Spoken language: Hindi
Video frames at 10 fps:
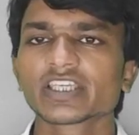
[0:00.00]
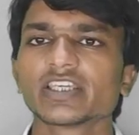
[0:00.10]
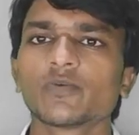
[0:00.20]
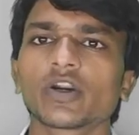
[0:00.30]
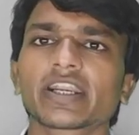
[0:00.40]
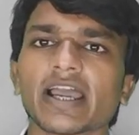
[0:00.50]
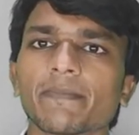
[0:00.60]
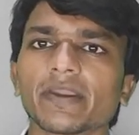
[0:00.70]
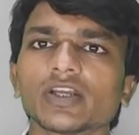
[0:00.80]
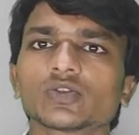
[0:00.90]
कीबोर्ड
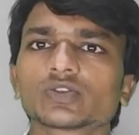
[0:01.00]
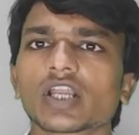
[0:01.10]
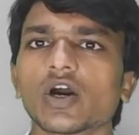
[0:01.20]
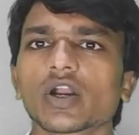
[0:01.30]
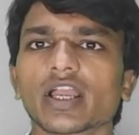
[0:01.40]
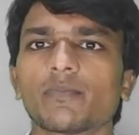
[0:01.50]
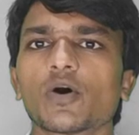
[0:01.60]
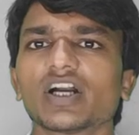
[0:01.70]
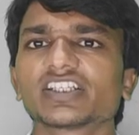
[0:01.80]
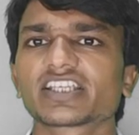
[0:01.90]
टाइपिंग दूसरा हो गया
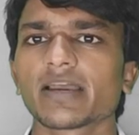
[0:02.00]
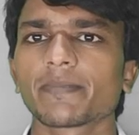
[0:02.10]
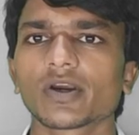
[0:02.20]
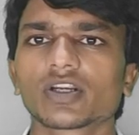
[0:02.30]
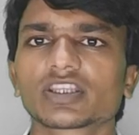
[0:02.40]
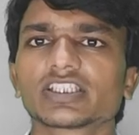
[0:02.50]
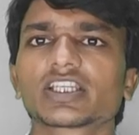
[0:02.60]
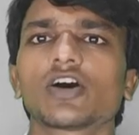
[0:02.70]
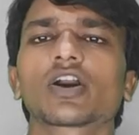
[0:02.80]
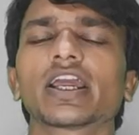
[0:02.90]
वॉइस टाइपिंग और
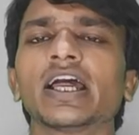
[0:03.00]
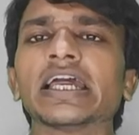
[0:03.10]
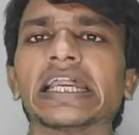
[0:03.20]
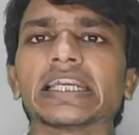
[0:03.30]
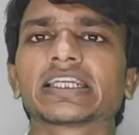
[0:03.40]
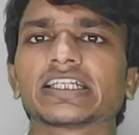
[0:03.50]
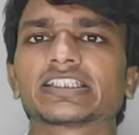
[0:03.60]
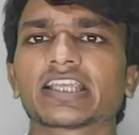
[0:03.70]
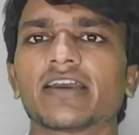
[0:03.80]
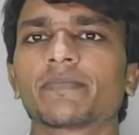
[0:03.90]
तीसरा हो गया
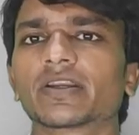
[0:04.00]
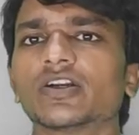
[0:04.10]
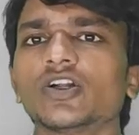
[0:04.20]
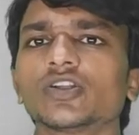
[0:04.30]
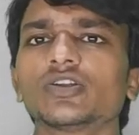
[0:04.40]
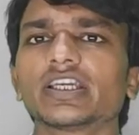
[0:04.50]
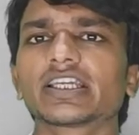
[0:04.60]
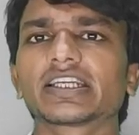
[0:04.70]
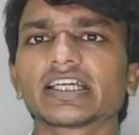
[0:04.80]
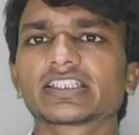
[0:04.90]
टच टाइपिंग तो
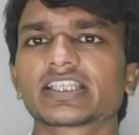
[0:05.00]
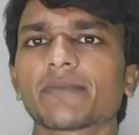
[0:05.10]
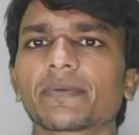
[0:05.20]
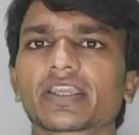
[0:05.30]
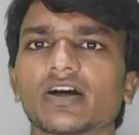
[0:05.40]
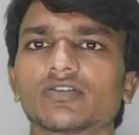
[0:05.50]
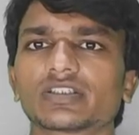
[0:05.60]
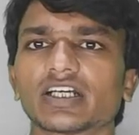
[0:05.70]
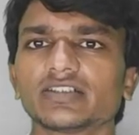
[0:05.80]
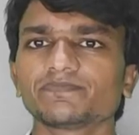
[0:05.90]
देखिए टच टाइपिंग क्या
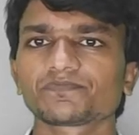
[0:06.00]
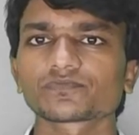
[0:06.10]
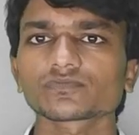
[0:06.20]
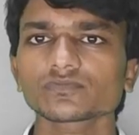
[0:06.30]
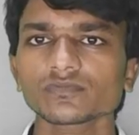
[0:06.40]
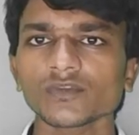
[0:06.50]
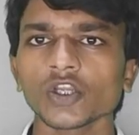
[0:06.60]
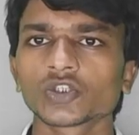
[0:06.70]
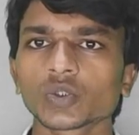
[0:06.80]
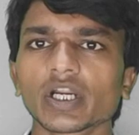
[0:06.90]
होता है
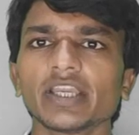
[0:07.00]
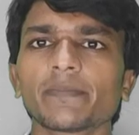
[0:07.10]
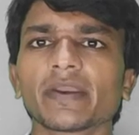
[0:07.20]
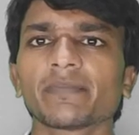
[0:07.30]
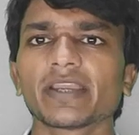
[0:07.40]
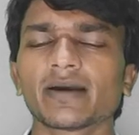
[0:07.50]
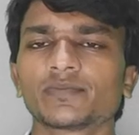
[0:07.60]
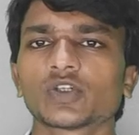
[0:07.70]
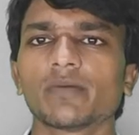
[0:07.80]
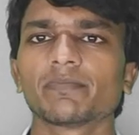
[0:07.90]
तो कहीं पे भी आप
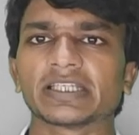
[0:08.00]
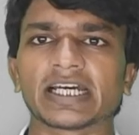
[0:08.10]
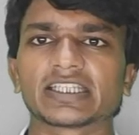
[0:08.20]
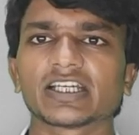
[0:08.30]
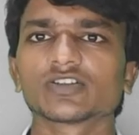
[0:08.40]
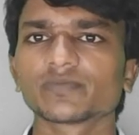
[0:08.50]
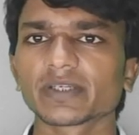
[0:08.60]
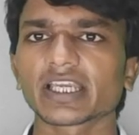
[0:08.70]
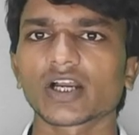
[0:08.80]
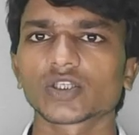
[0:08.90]
जॉब में जाते हैं
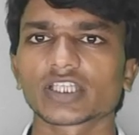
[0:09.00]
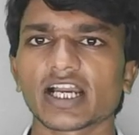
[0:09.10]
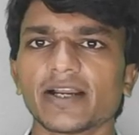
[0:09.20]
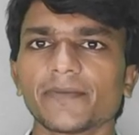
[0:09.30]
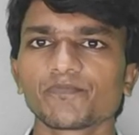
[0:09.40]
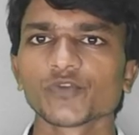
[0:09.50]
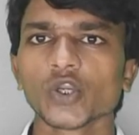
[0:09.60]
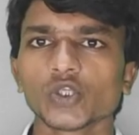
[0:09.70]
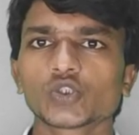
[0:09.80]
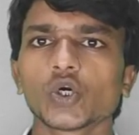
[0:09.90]
उसमें क्या होता है
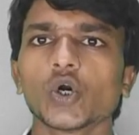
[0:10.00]
जो